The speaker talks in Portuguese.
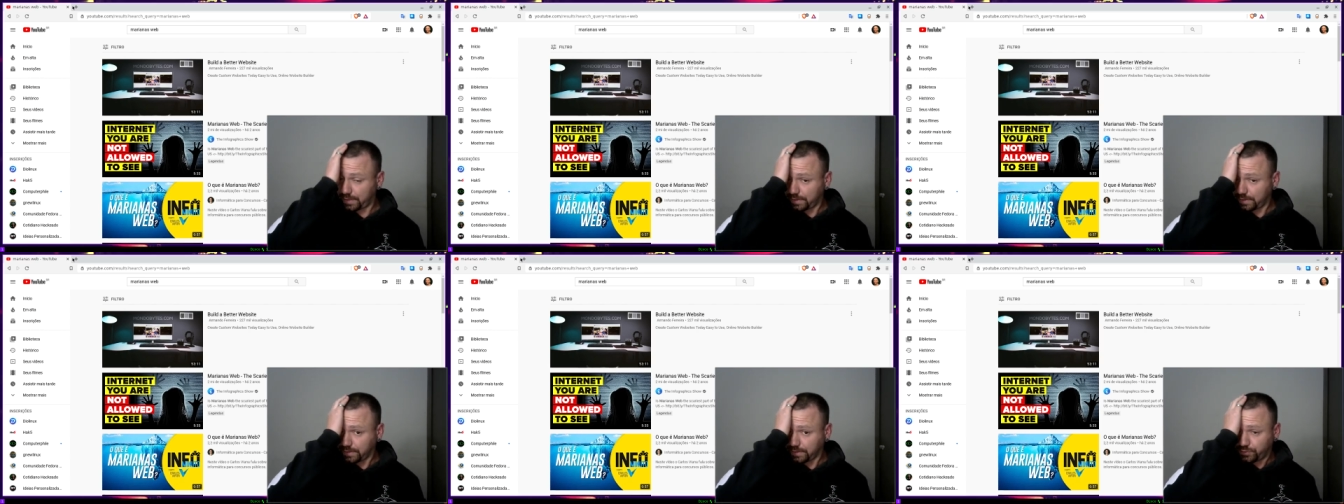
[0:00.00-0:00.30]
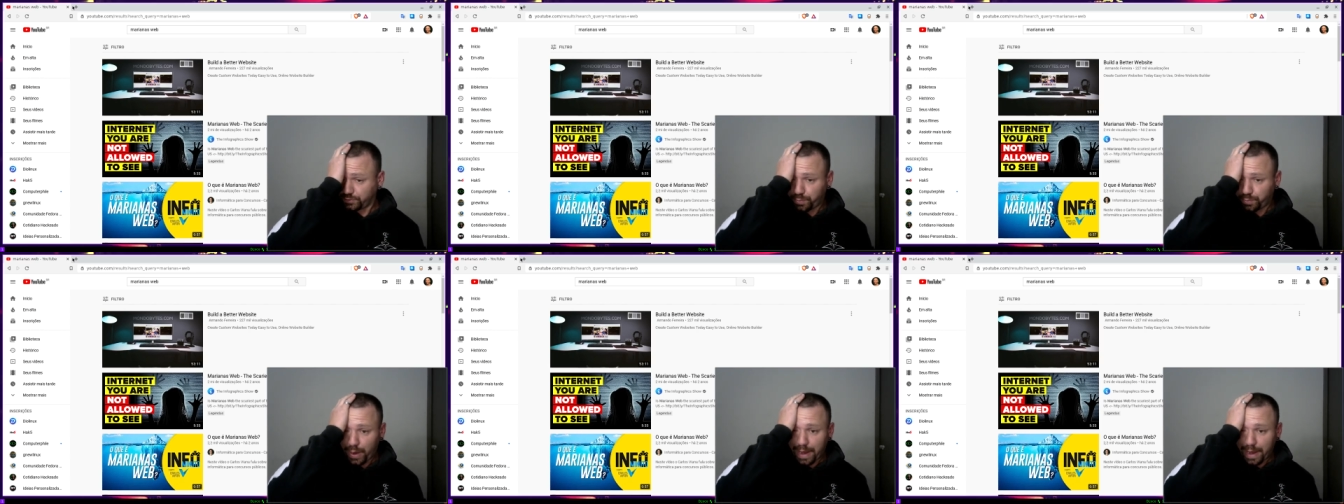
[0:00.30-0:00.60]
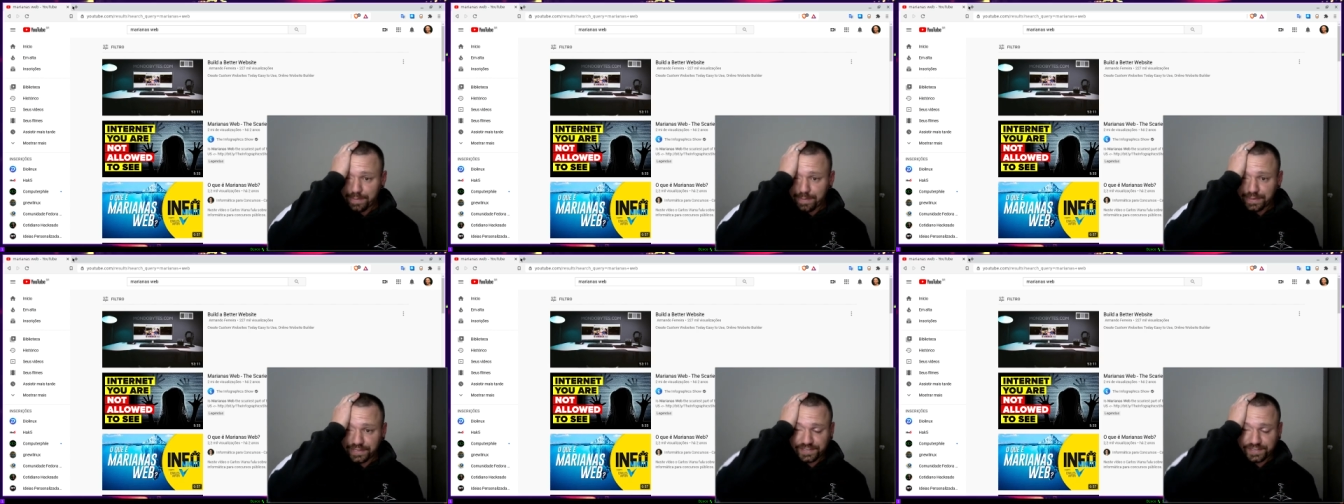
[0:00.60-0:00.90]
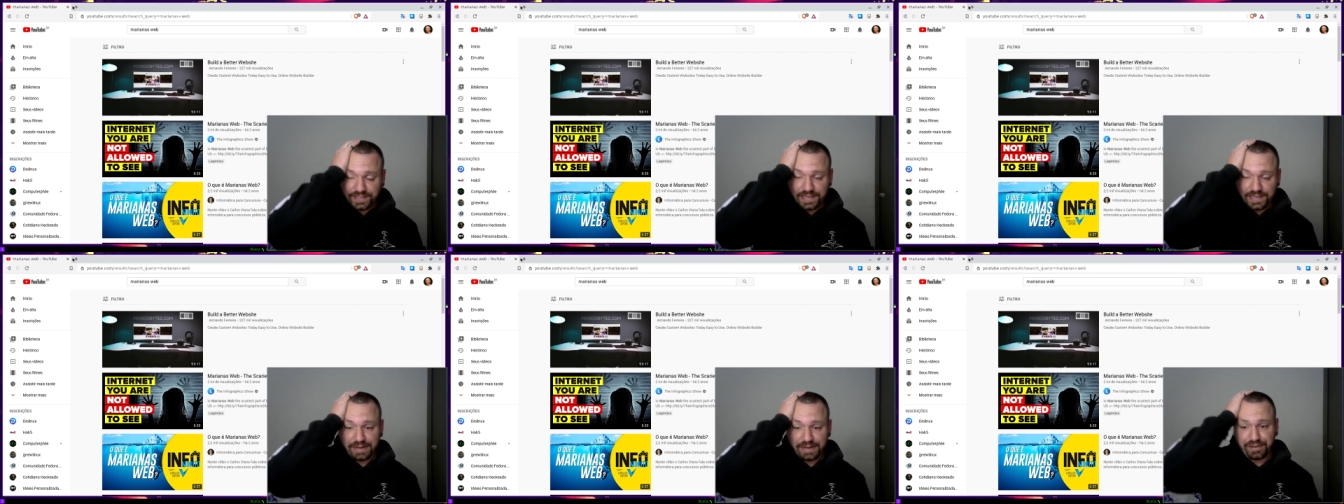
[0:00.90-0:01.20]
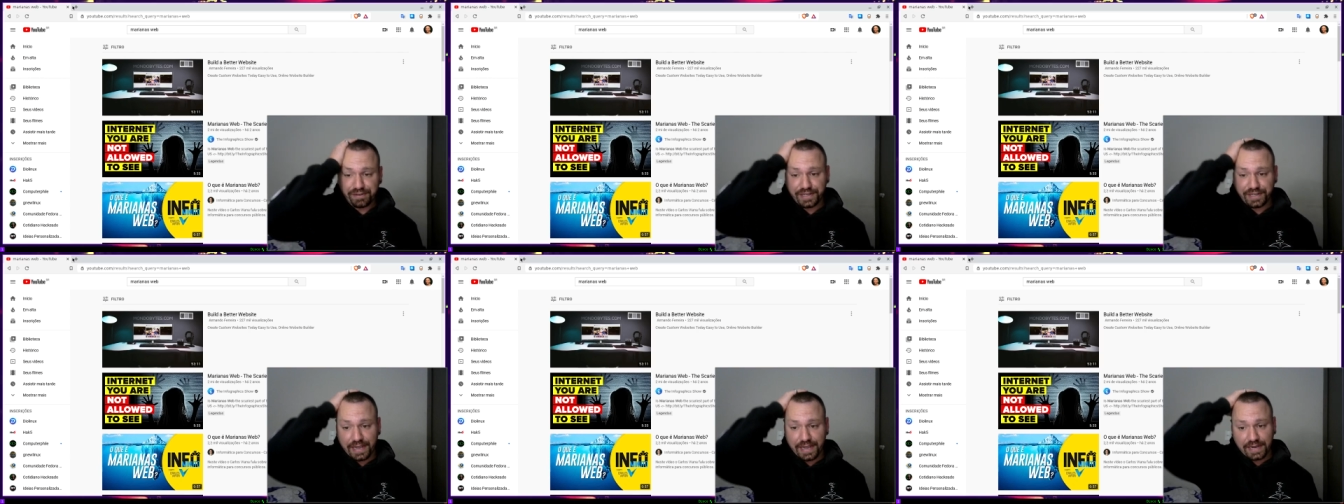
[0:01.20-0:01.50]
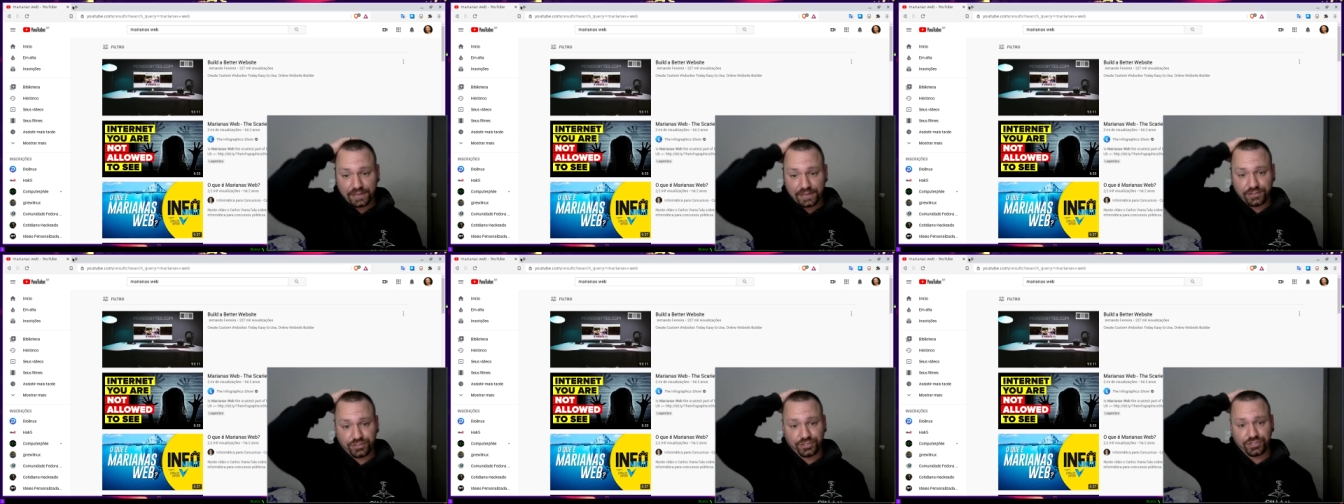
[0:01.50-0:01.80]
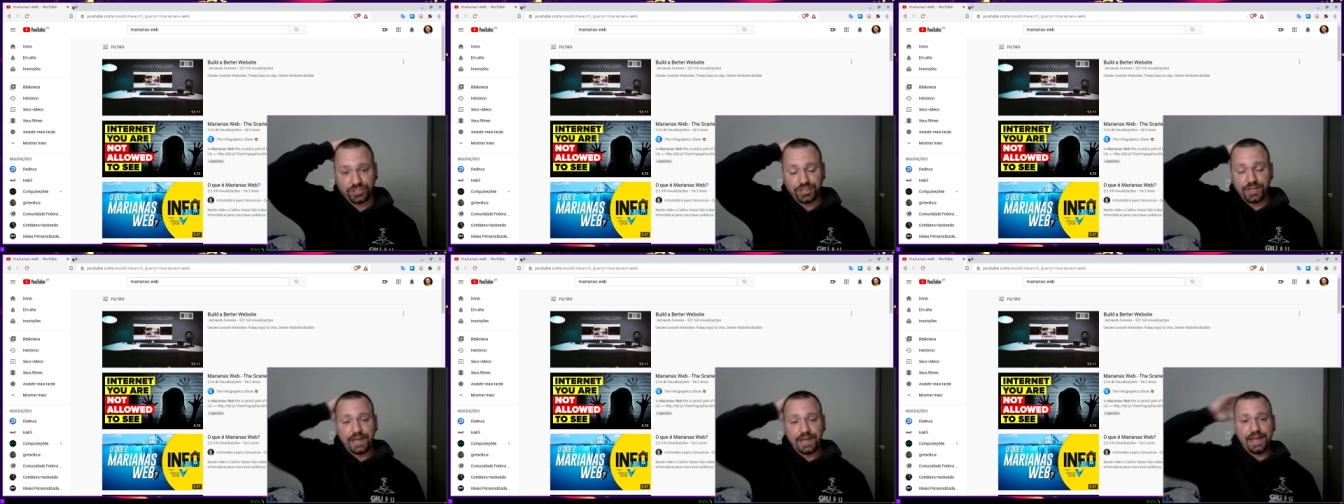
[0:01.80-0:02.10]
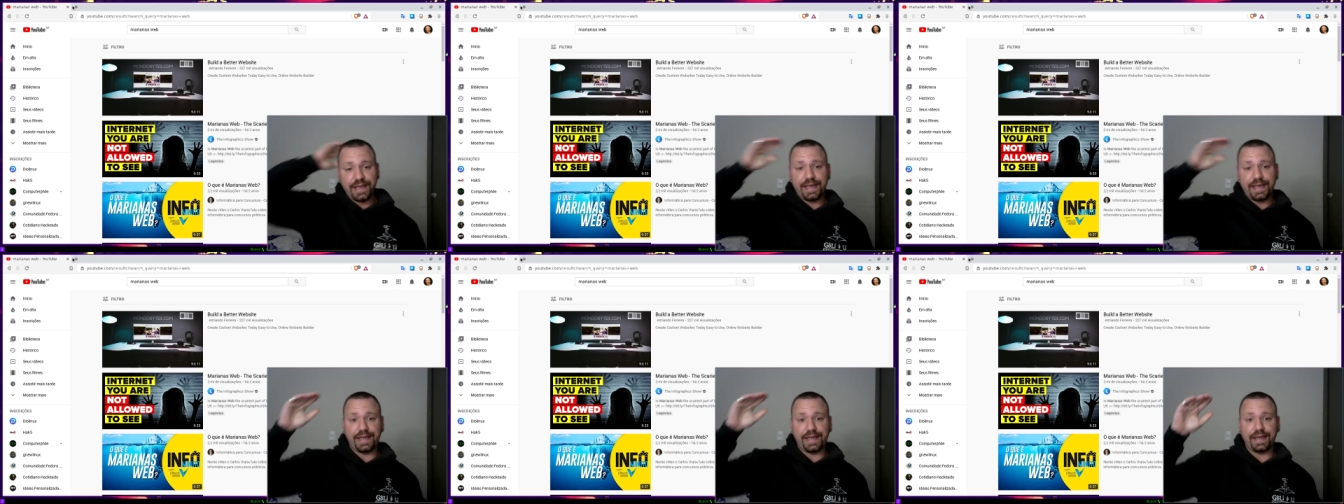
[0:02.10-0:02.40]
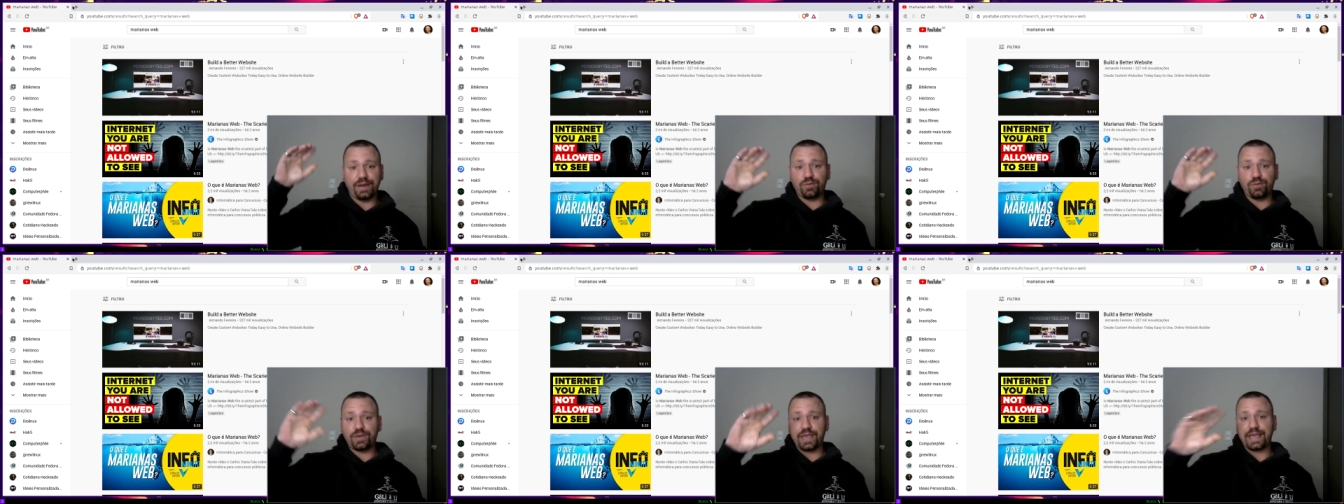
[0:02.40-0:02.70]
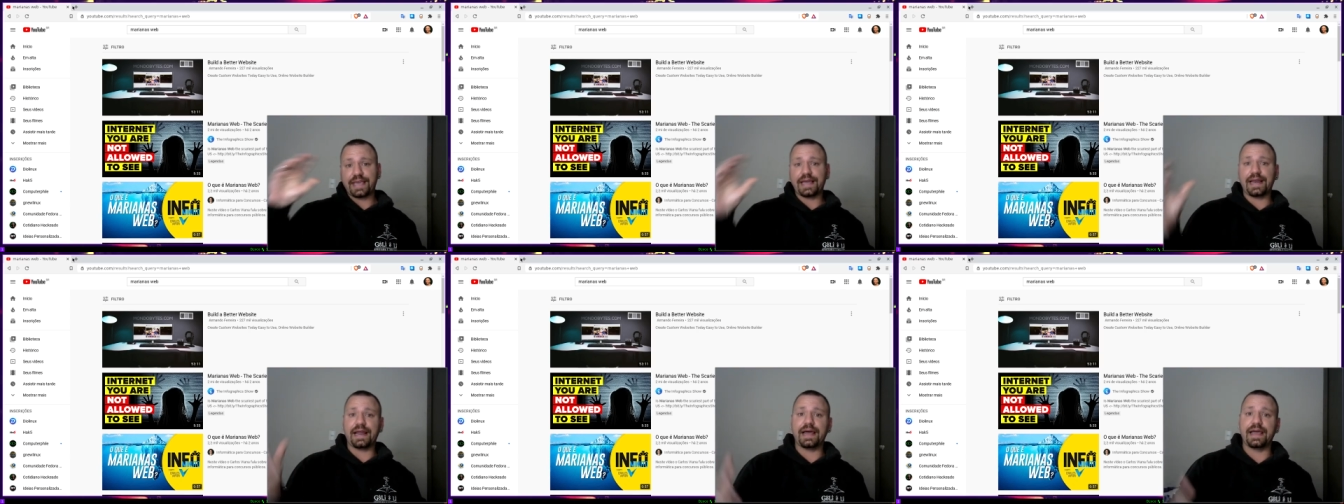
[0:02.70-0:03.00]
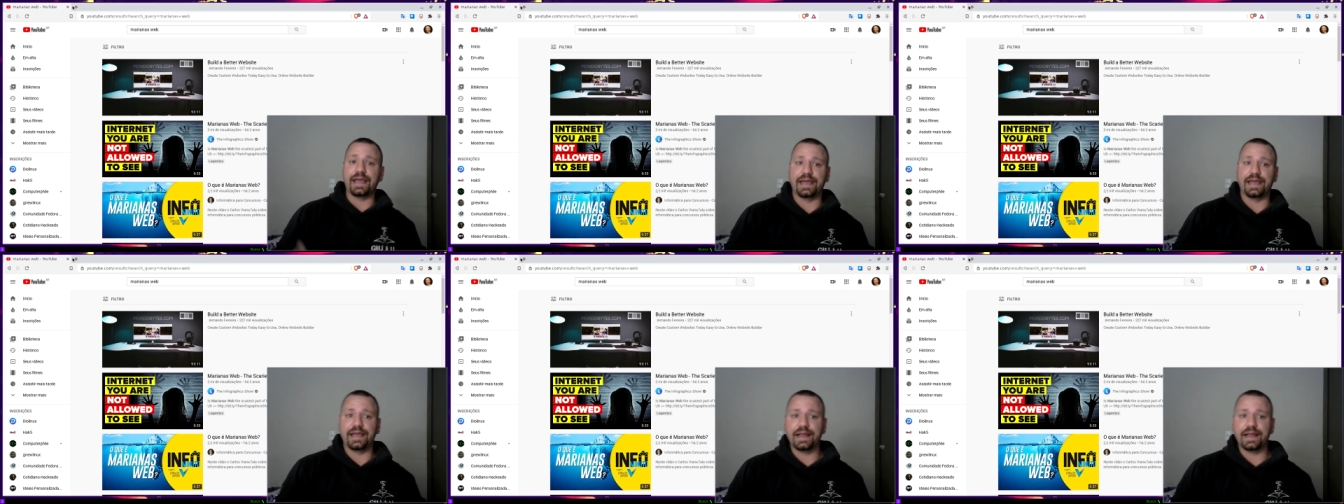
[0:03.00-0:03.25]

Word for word: é, tipo, a Deep Web em si, na verdade, é, o que, que ela é?